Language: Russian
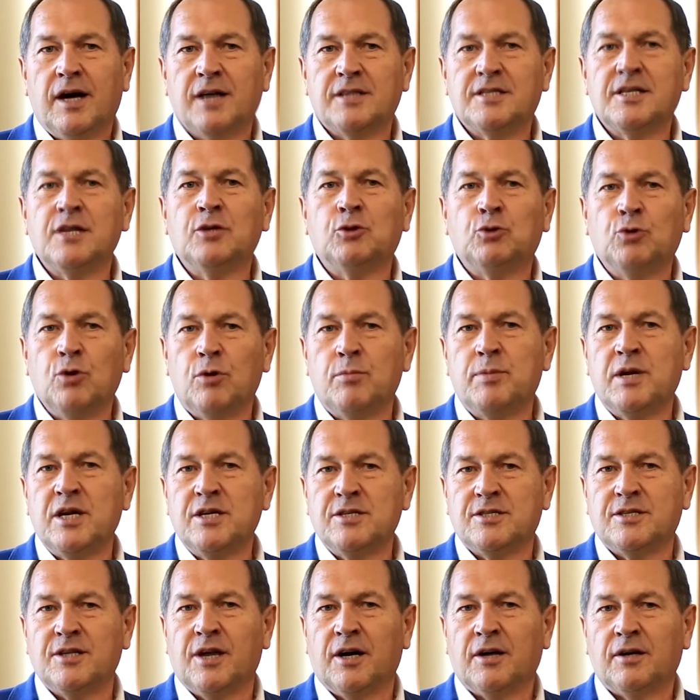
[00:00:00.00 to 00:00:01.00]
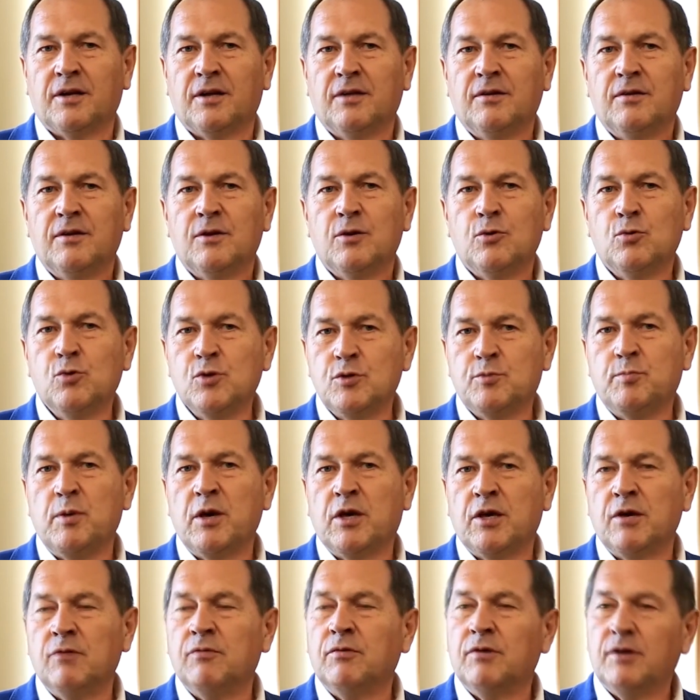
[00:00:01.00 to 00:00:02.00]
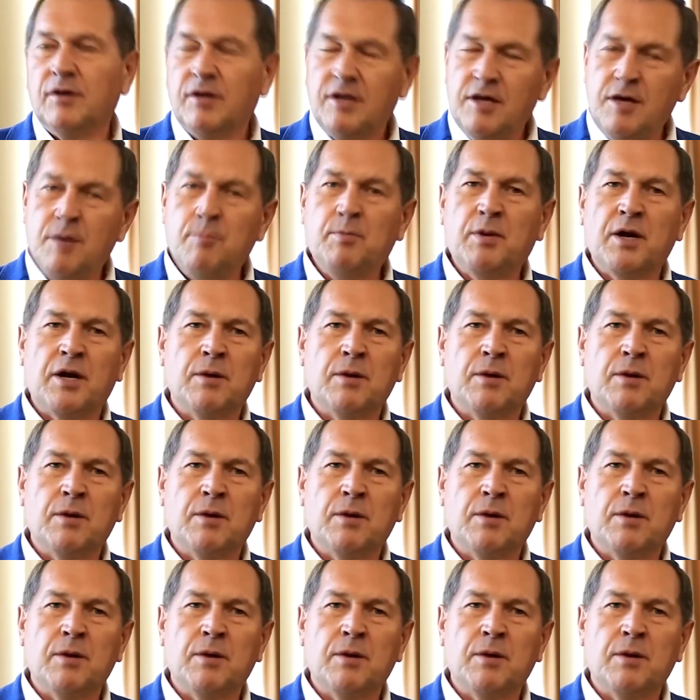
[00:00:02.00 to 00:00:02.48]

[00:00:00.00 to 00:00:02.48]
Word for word: а це добрий знак успіхів и